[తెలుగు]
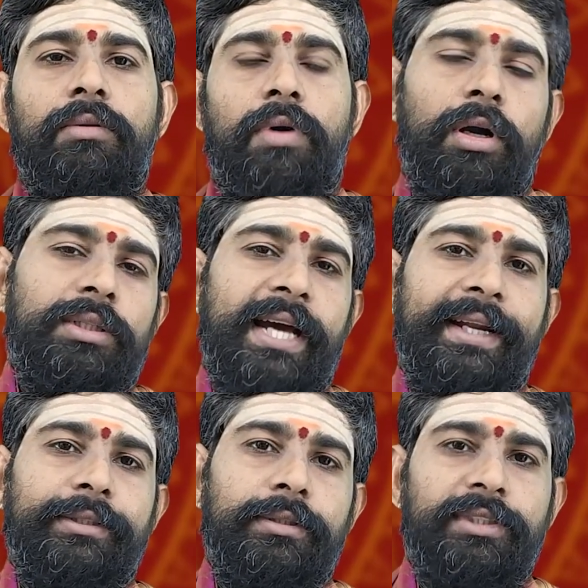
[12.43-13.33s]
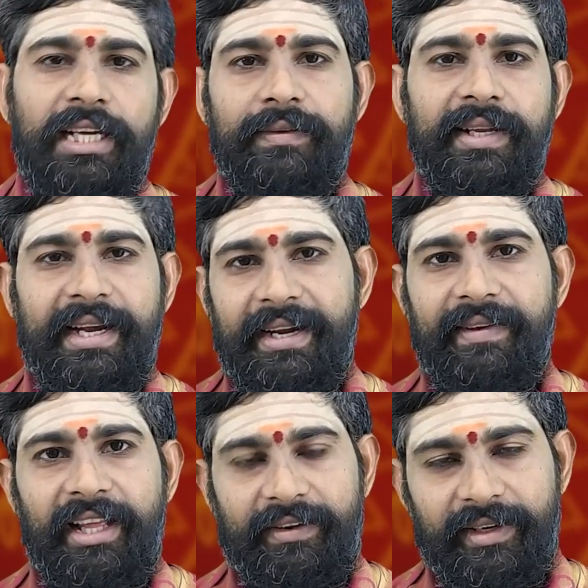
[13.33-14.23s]
ఒకటో తారీఖు జనవరి రెండు
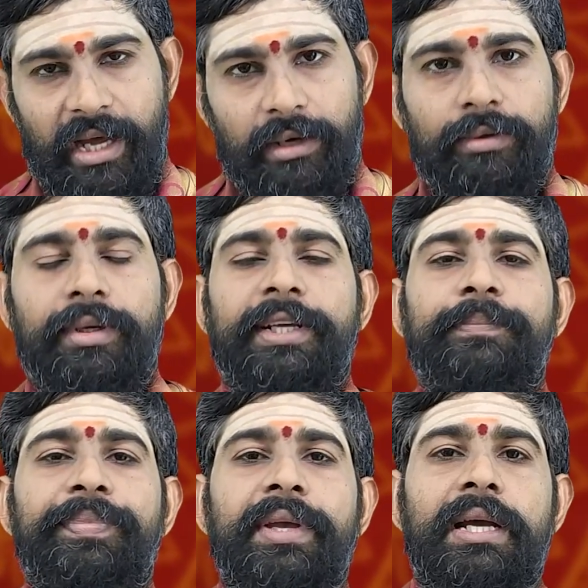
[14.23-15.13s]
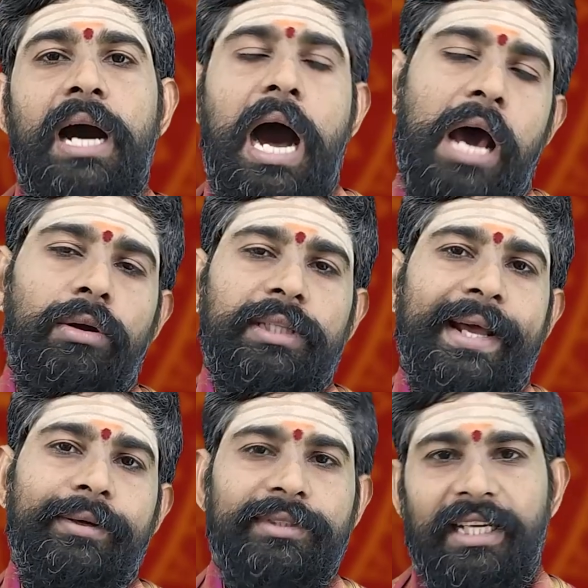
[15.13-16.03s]
వేల ఇరవై నాలుగు నుండి ఆరో
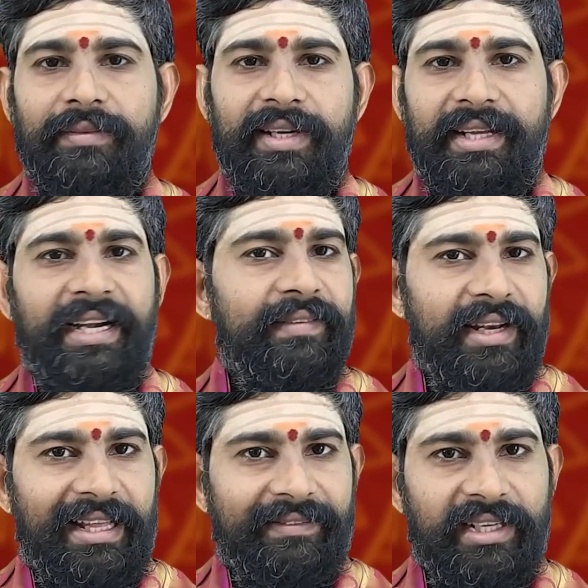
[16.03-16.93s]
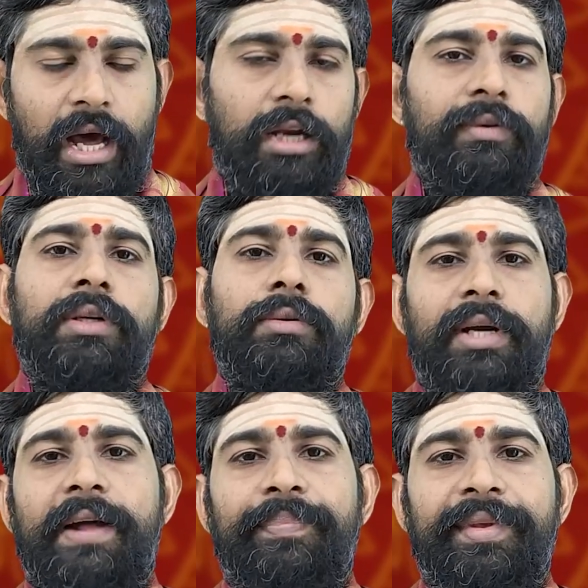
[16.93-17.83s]
తారీఖు జనవరి రెండు వేల ఇరవై నాలుగు వరకు
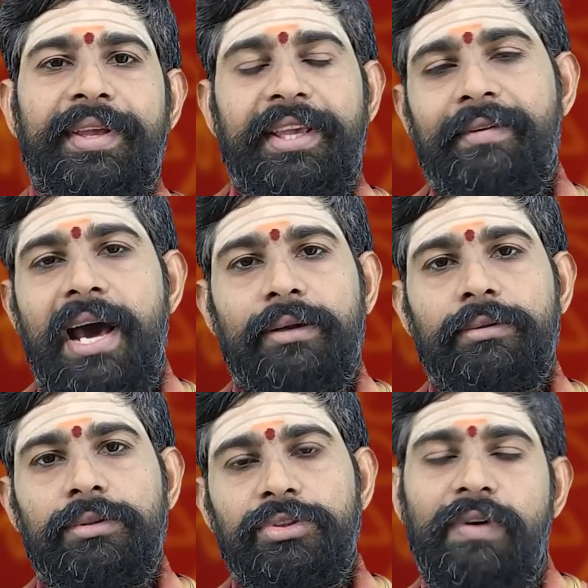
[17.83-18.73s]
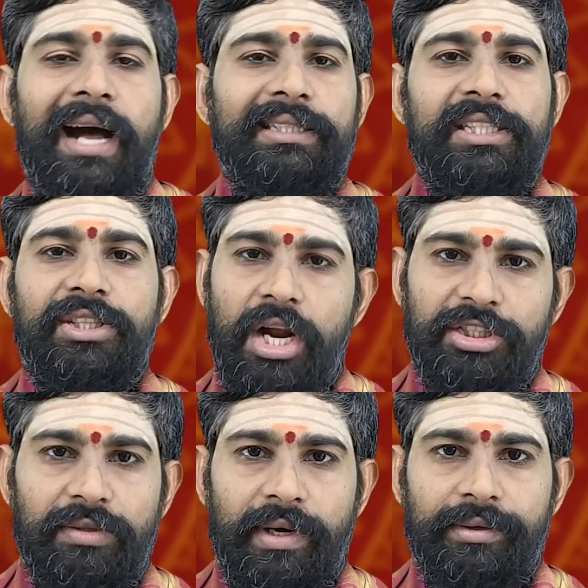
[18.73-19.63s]
కూడా ఈ వారం ద్వాదశ
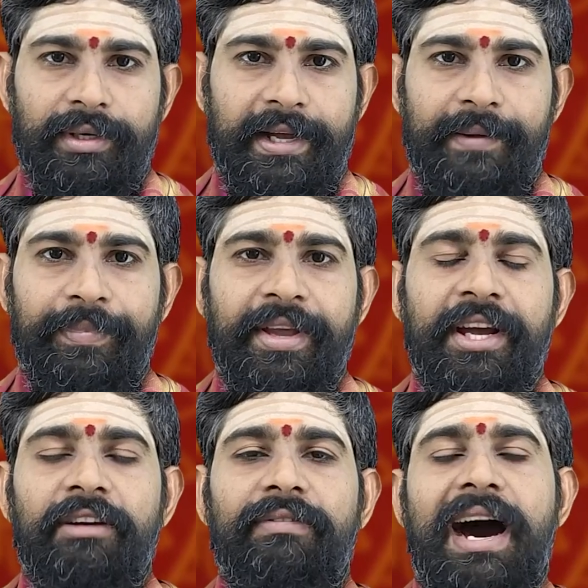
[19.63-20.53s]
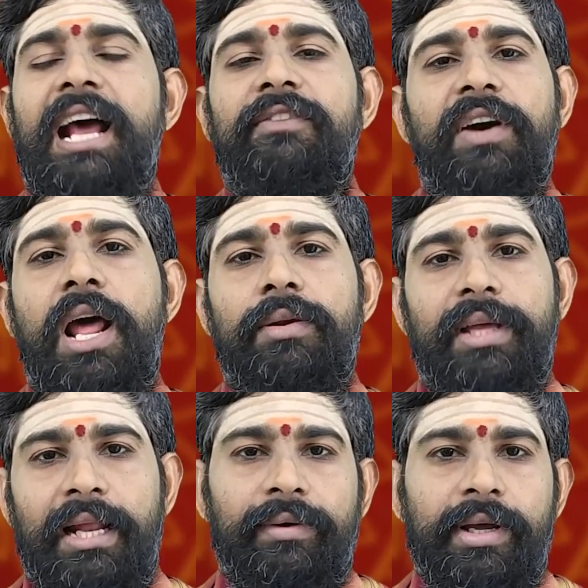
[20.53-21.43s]
రాశుల వారి యొక్క వార ఫలాలు
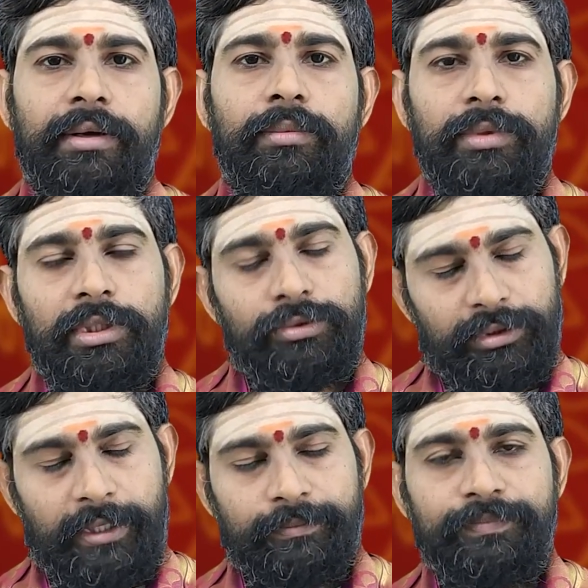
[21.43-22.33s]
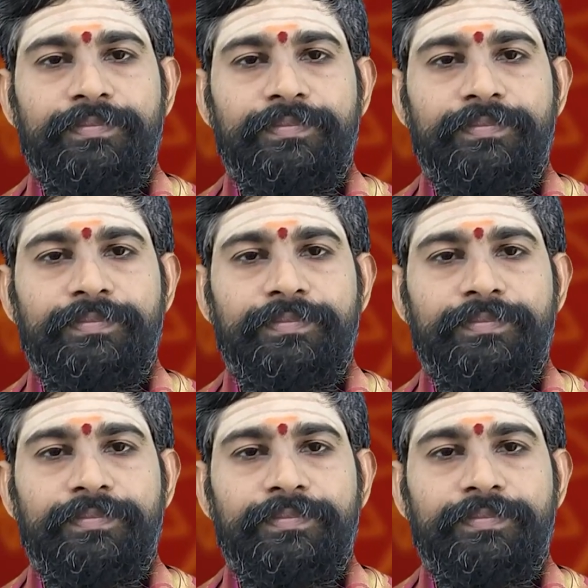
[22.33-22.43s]
ఎలా ఉన్నాయో ముందర చూద్దాం